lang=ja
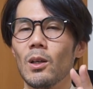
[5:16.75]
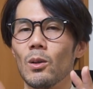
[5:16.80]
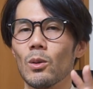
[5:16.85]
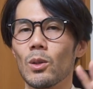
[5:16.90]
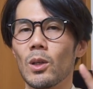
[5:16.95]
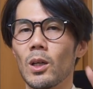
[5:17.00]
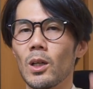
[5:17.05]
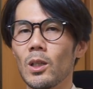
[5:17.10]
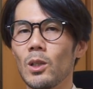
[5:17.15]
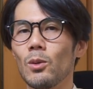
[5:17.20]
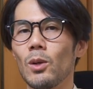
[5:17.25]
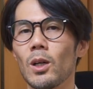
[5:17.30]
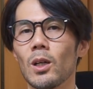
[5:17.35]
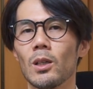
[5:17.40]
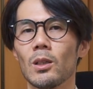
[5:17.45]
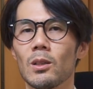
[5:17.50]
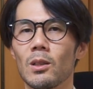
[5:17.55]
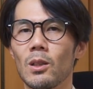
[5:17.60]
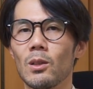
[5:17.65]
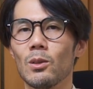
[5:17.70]
お互いに分
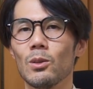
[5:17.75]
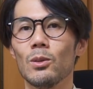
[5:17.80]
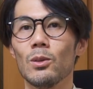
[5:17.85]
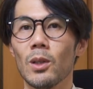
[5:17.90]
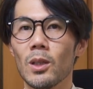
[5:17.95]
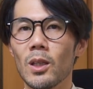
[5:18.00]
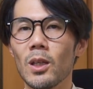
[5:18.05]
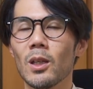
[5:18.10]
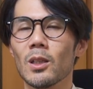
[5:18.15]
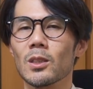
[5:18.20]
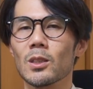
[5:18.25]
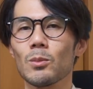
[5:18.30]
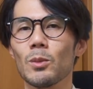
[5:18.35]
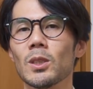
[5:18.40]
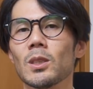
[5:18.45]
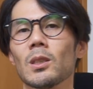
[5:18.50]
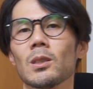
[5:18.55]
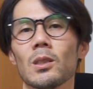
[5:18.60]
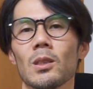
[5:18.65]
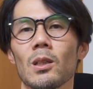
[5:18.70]
かってる上で詰め
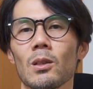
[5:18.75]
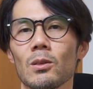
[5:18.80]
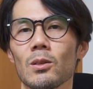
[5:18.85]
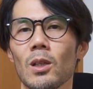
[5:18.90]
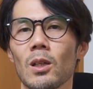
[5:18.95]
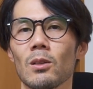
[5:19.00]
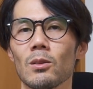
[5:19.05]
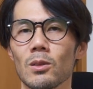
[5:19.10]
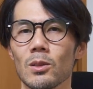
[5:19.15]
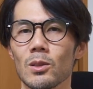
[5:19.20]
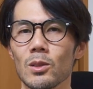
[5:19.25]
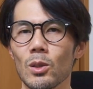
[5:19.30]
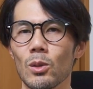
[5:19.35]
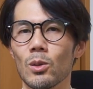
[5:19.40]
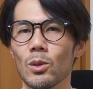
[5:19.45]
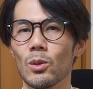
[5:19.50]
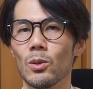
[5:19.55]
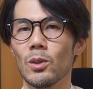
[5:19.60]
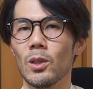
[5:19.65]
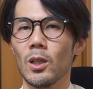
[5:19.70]
させてくれる状
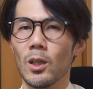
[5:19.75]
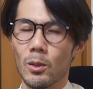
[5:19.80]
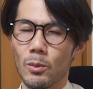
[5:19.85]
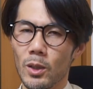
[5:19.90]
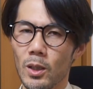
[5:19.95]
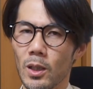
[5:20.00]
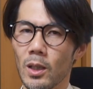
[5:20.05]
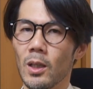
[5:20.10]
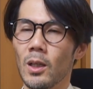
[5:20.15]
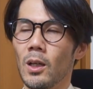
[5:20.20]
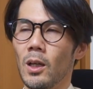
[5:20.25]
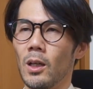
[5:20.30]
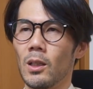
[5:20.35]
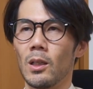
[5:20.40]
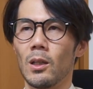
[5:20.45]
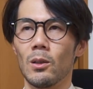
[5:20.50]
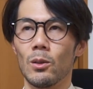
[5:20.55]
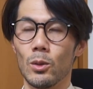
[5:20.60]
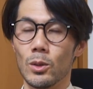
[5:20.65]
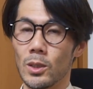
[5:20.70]
況であれば、
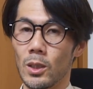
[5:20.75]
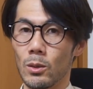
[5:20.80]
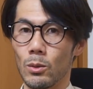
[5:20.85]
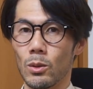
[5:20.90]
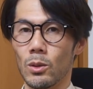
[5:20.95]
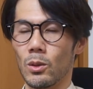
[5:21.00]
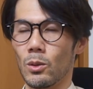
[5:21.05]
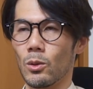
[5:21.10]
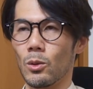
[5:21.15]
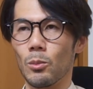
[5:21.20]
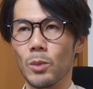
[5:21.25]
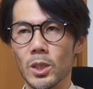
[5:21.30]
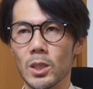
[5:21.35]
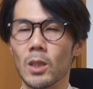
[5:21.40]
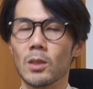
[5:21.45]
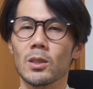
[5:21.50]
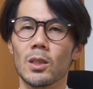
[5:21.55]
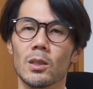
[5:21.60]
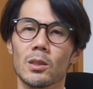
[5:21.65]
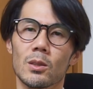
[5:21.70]
働くおっさんとかだとめ
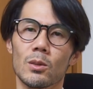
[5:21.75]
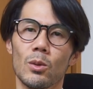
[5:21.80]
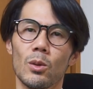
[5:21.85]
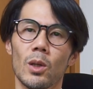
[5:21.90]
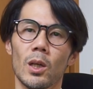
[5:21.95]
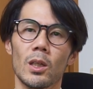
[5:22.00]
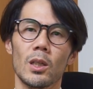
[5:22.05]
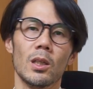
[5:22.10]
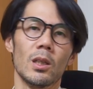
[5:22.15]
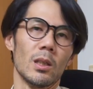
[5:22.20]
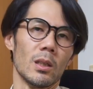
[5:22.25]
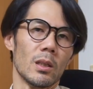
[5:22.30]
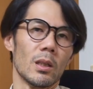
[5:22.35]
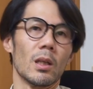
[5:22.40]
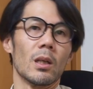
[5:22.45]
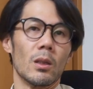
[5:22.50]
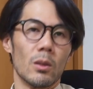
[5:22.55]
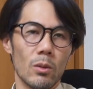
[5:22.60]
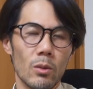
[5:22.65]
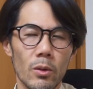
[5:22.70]
ちゃくちゃ都合がいいん
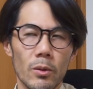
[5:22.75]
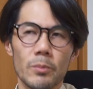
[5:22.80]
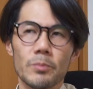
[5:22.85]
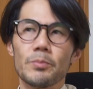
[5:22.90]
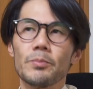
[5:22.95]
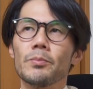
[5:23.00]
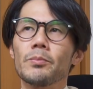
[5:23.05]
だけど、